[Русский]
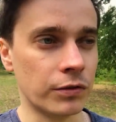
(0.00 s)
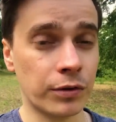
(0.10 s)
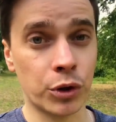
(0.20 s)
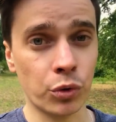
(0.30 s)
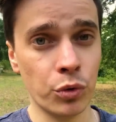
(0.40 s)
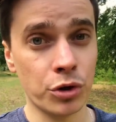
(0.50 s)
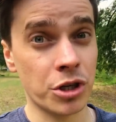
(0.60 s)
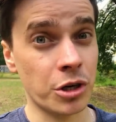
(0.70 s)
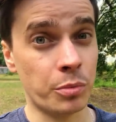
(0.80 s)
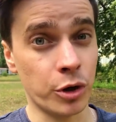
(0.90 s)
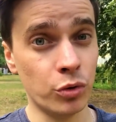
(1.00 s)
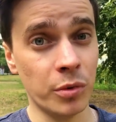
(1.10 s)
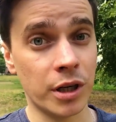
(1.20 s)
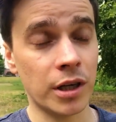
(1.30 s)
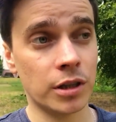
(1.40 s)
Во вторую очередь
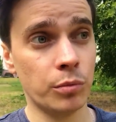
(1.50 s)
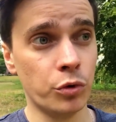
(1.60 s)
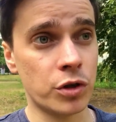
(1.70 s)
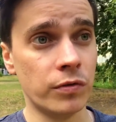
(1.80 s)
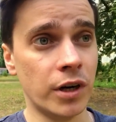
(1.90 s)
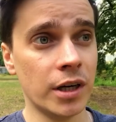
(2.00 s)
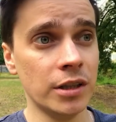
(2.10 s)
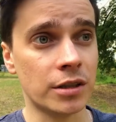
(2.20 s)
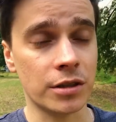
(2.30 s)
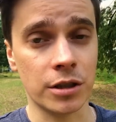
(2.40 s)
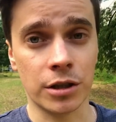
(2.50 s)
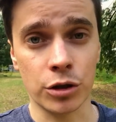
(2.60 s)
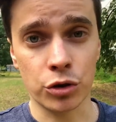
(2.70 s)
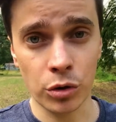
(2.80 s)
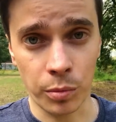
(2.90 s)
придумать, как ты будешь выходить из этой
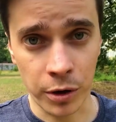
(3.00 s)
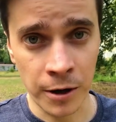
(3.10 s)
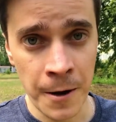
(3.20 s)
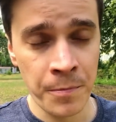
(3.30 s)
жопы.